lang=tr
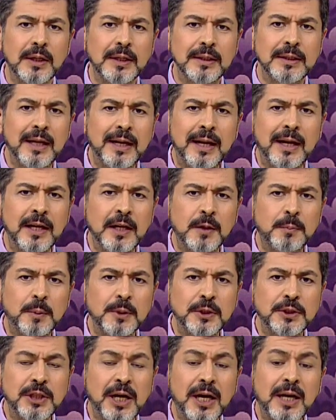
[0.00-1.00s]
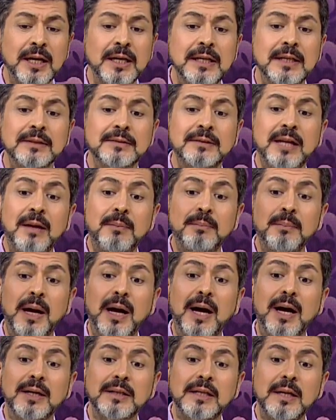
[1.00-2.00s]
Nereye yapılacak? Tam
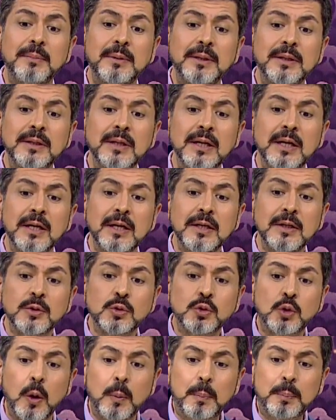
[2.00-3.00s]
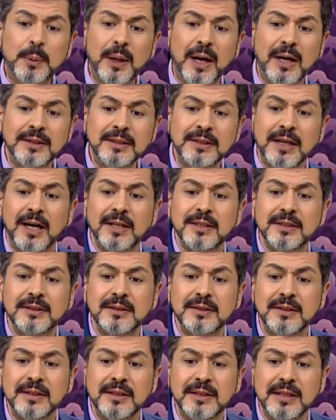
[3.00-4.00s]
Adem'in toprağının
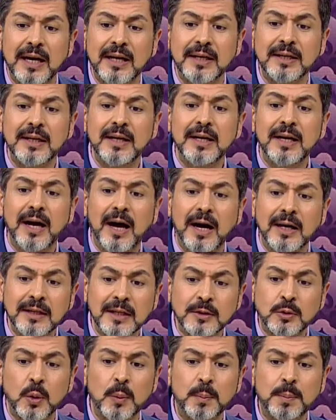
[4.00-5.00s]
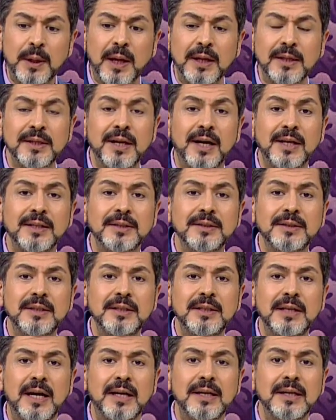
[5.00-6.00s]
alındığı yer ana toprağının alındığı
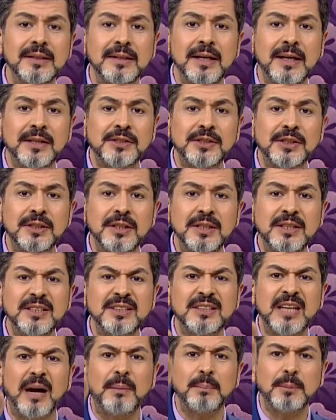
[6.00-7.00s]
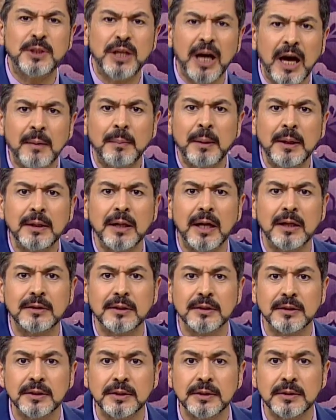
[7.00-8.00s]
yer neresidir? Tam Kabe'nin
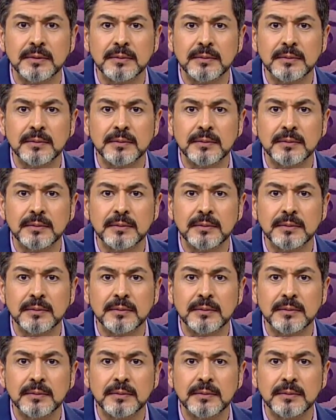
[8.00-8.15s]
altıdır.